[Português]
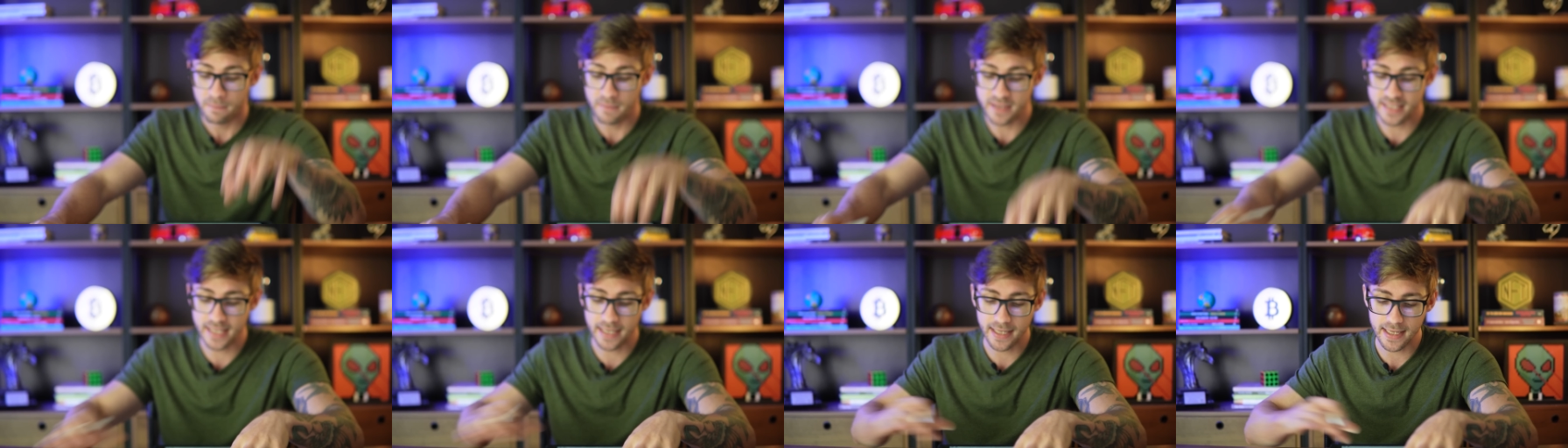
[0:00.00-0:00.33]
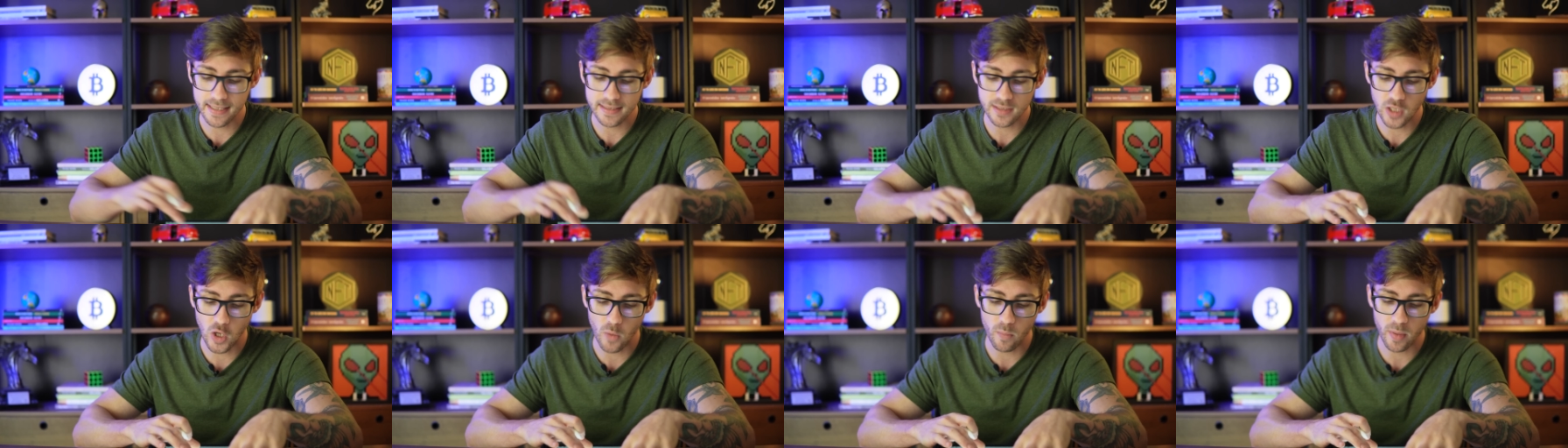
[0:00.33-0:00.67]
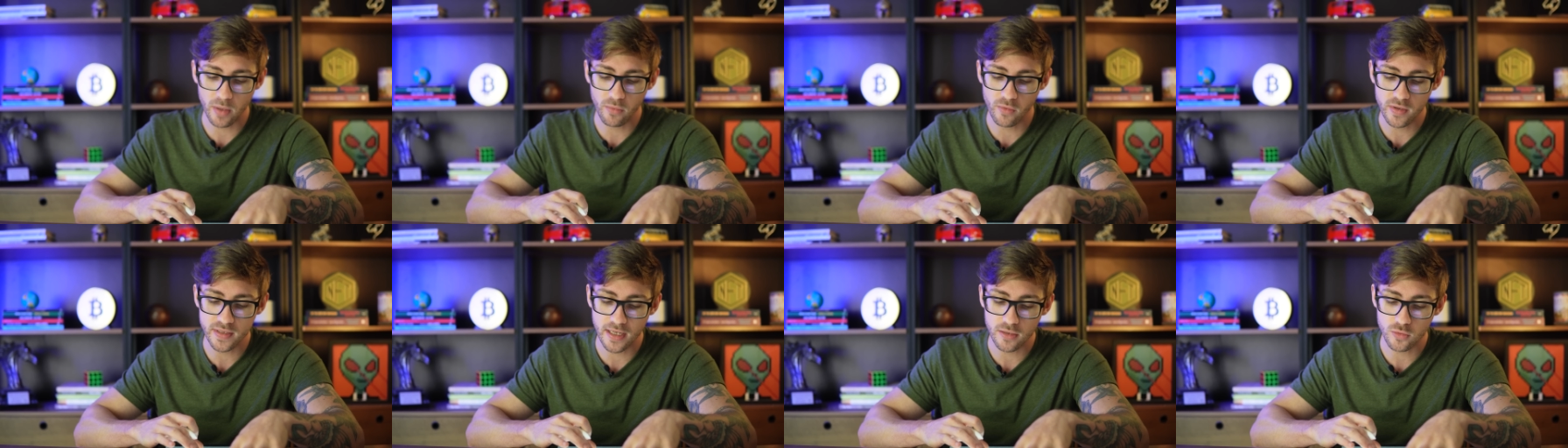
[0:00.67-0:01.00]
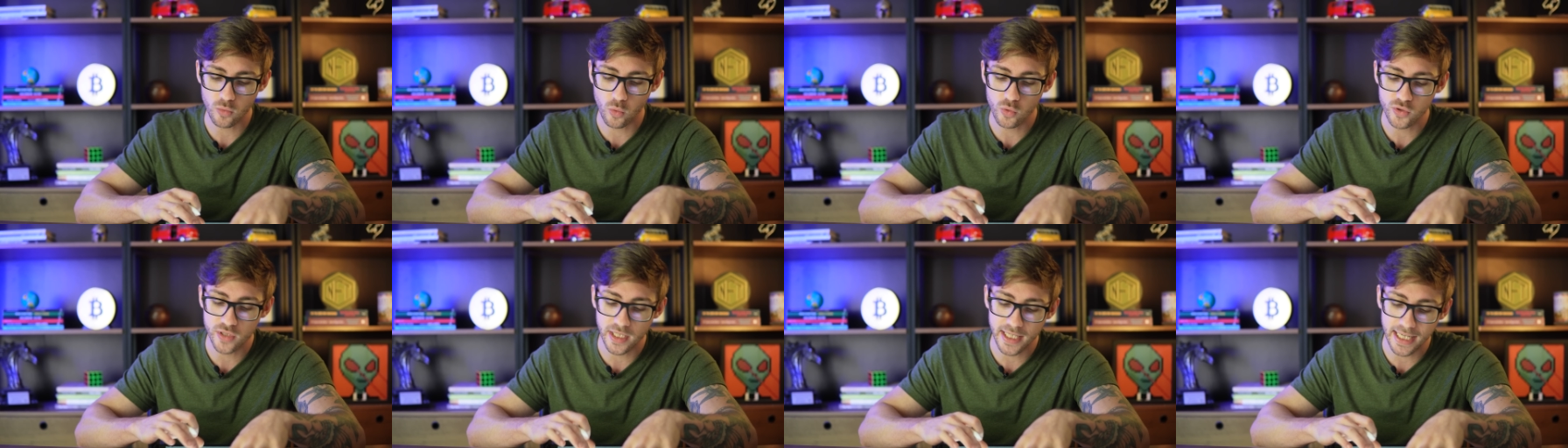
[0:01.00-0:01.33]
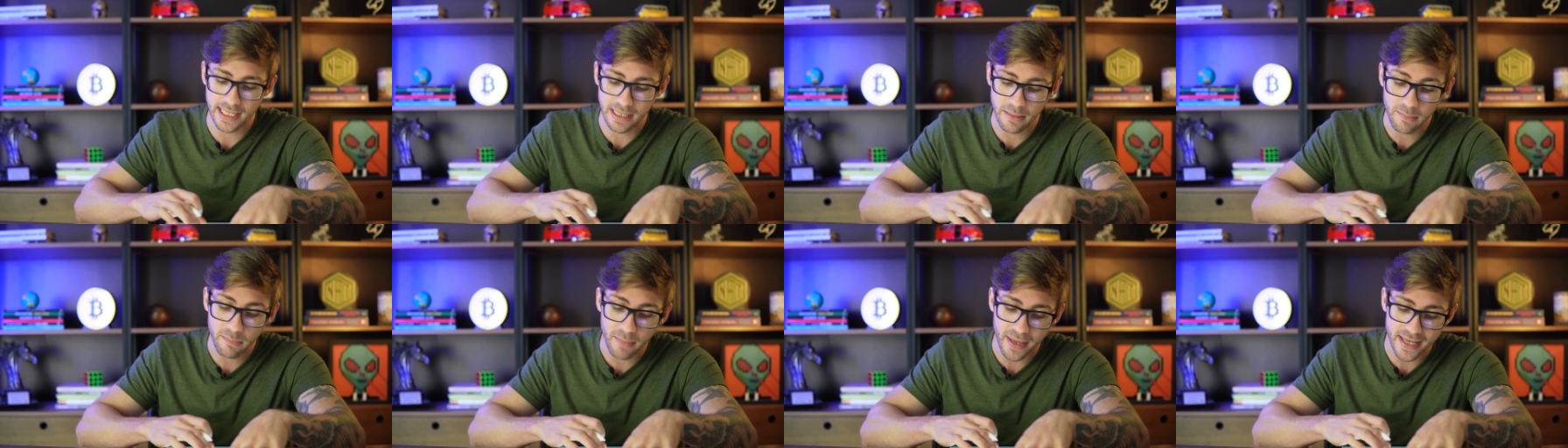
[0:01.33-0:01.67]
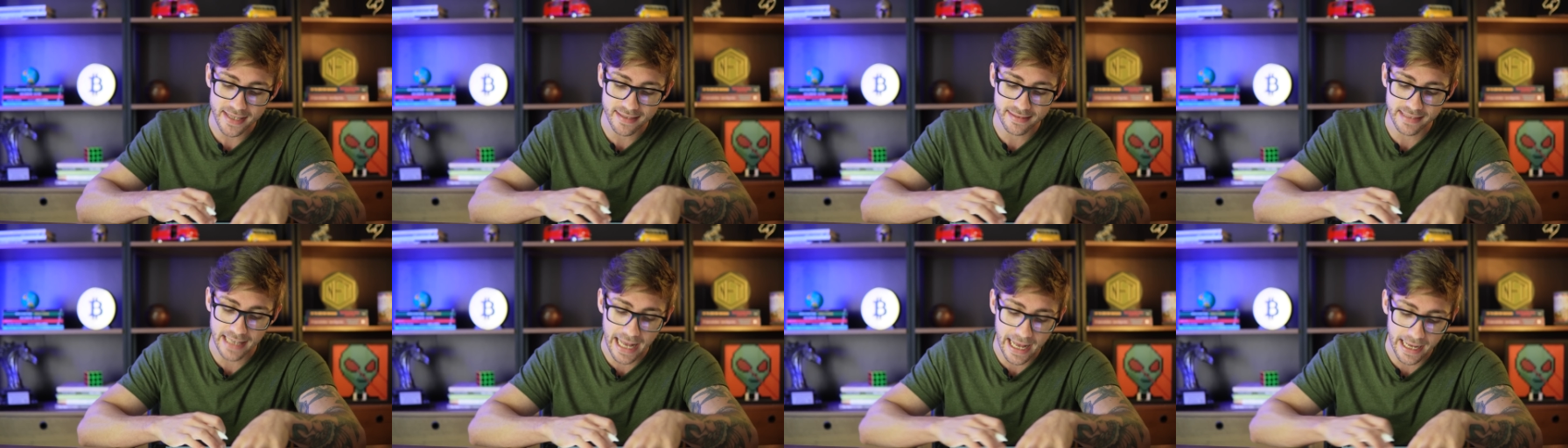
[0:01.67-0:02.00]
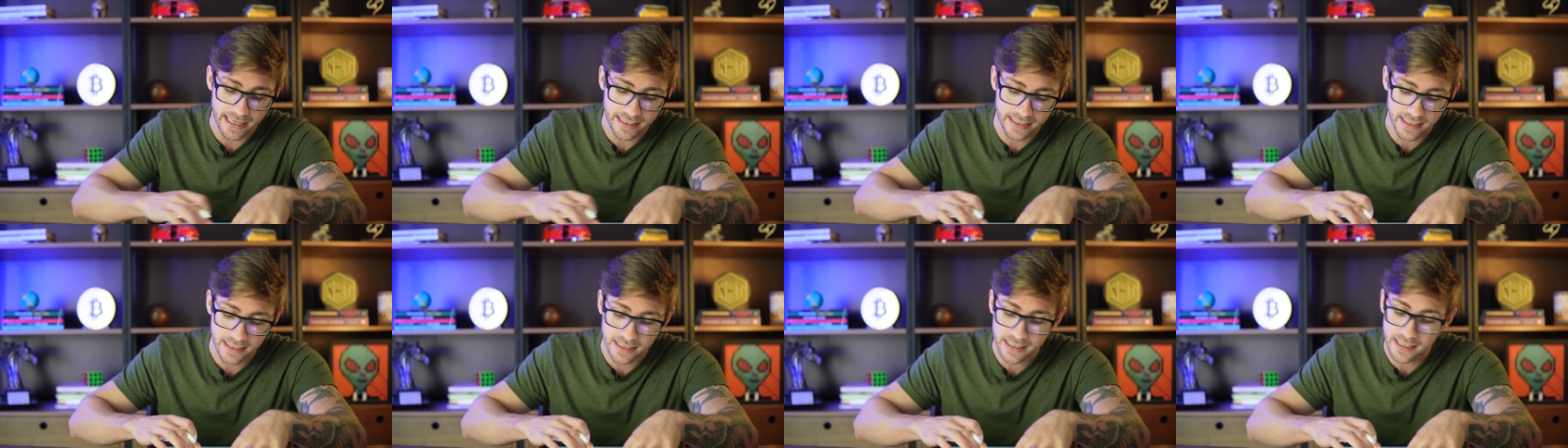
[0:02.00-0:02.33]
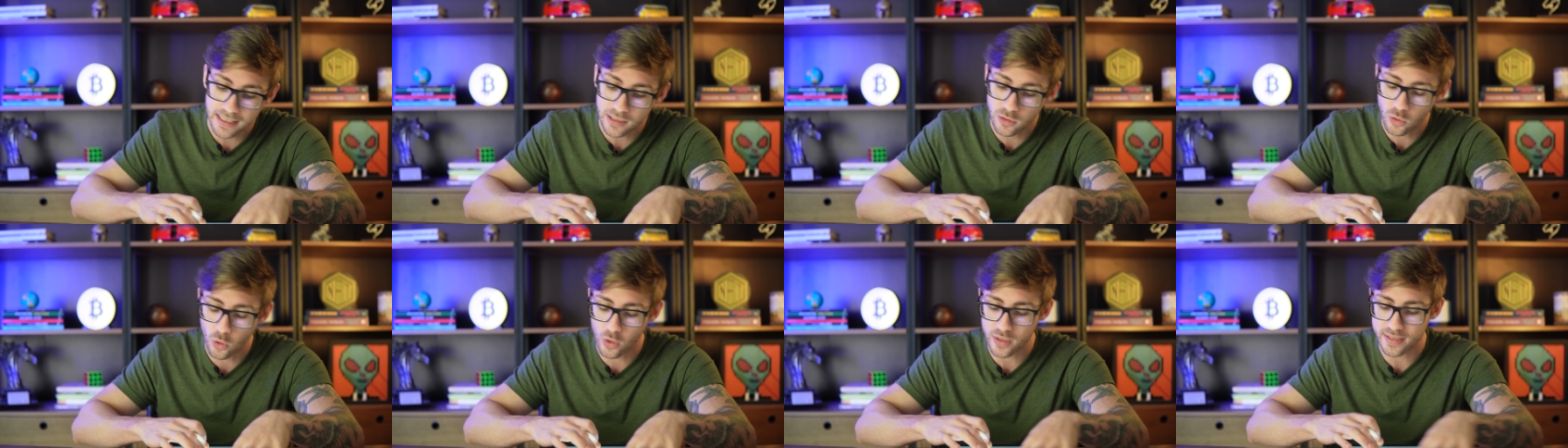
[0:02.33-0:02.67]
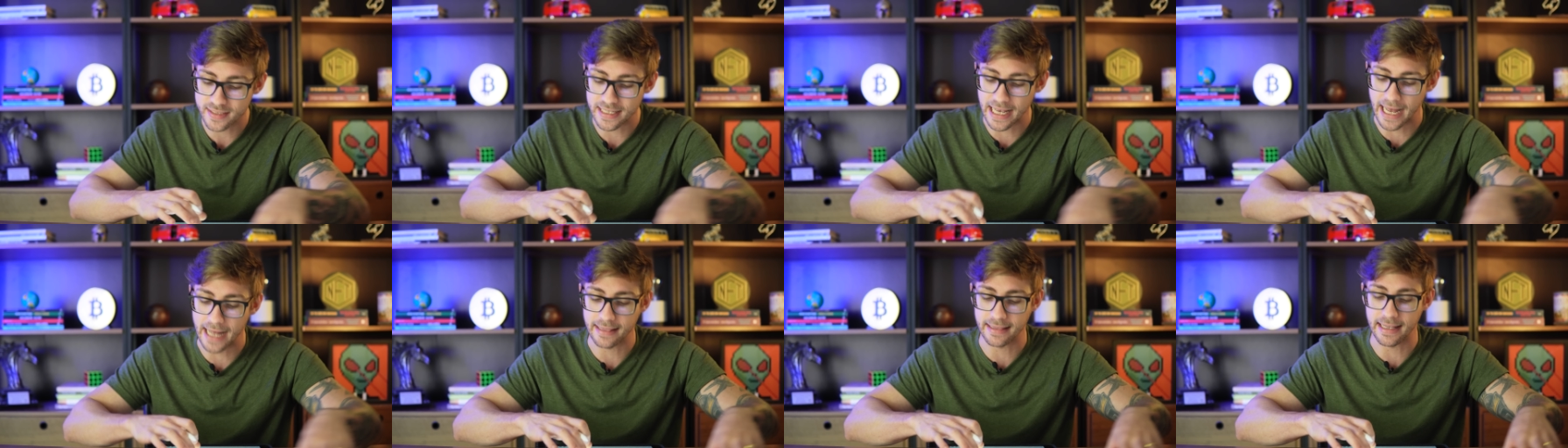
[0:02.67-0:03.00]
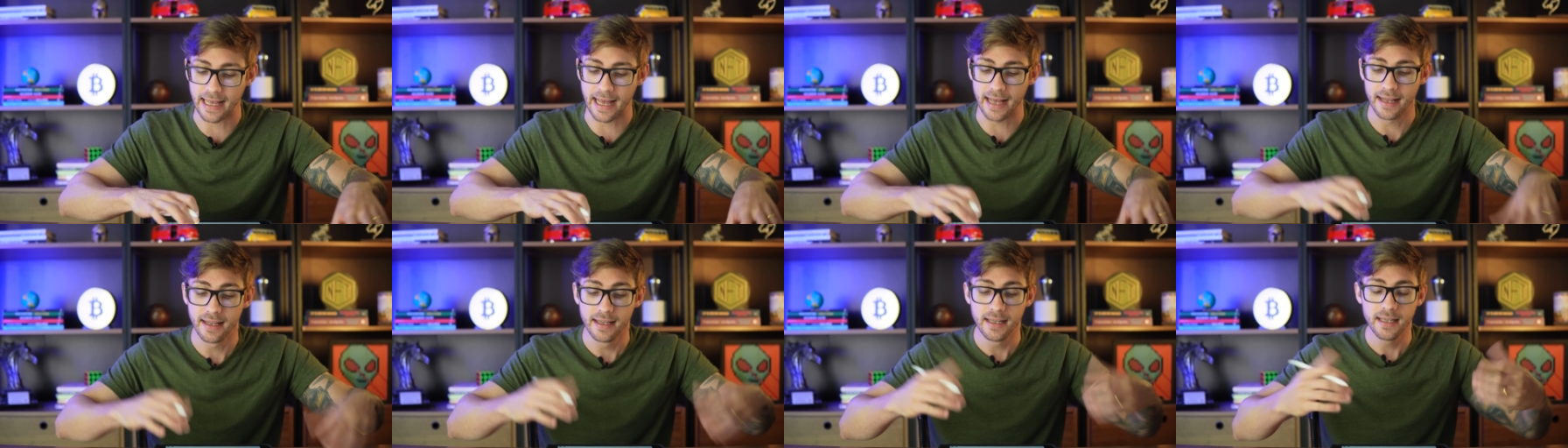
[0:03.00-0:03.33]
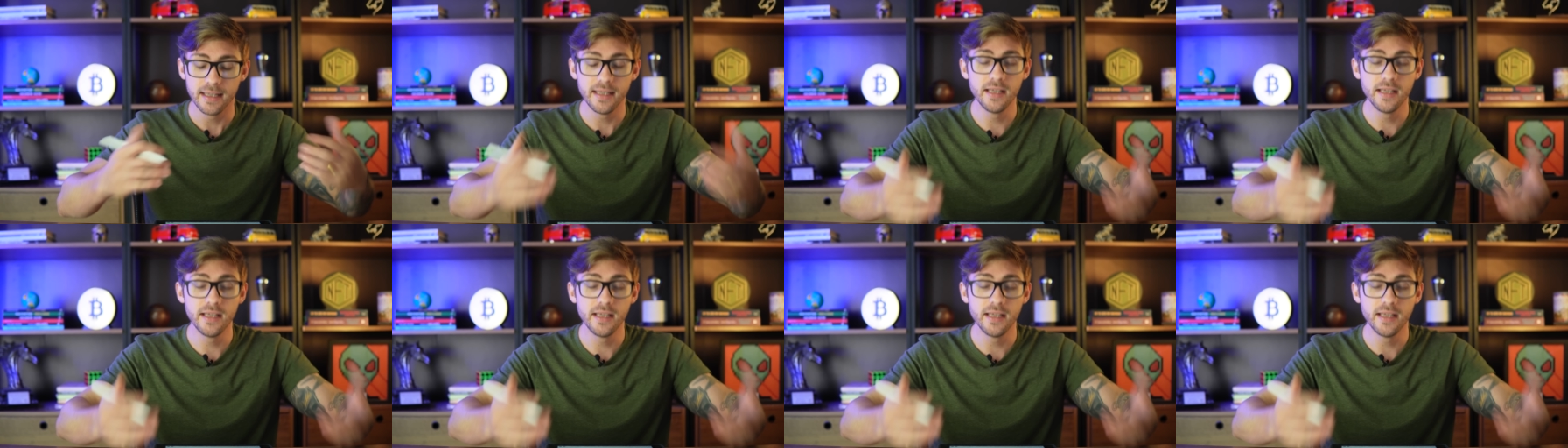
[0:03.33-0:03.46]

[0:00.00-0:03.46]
mas a é questão é para vocês conseguirem pesar e, e, dosar, tá?